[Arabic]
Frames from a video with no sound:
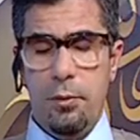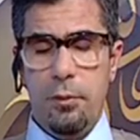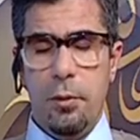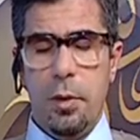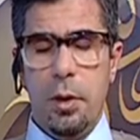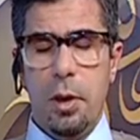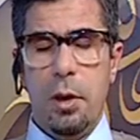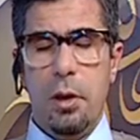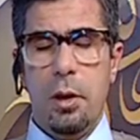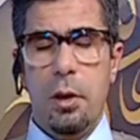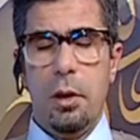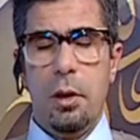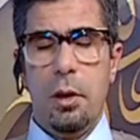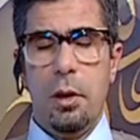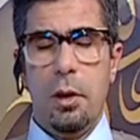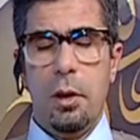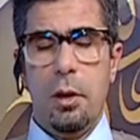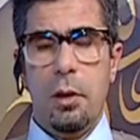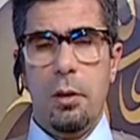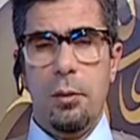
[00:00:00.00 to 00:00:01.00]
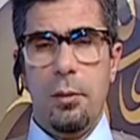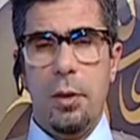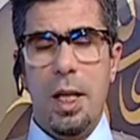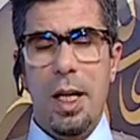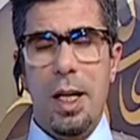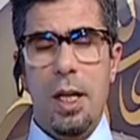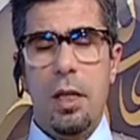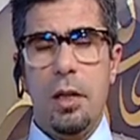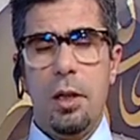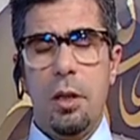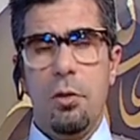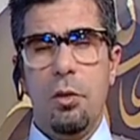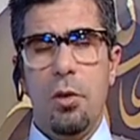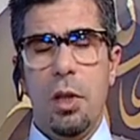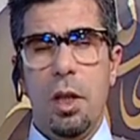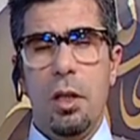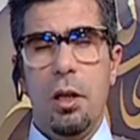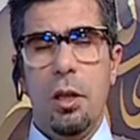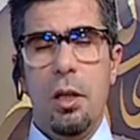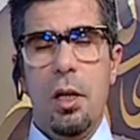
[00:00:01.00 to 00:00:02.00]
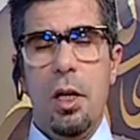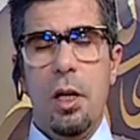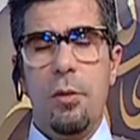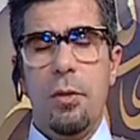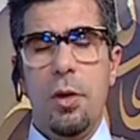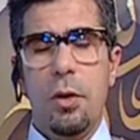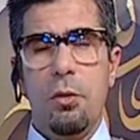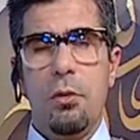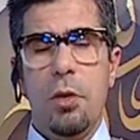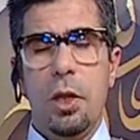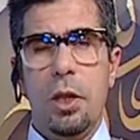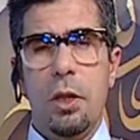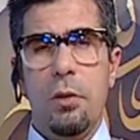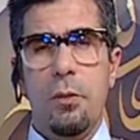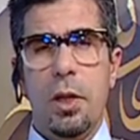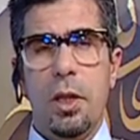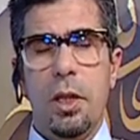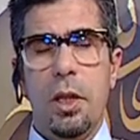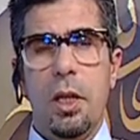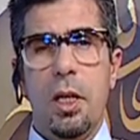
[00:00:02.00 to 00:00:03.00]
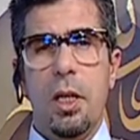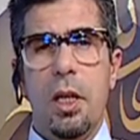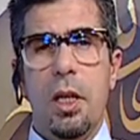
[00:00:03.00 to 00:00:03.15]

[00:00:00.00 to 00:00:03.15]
آه، في آية أخرى في سورة الفتح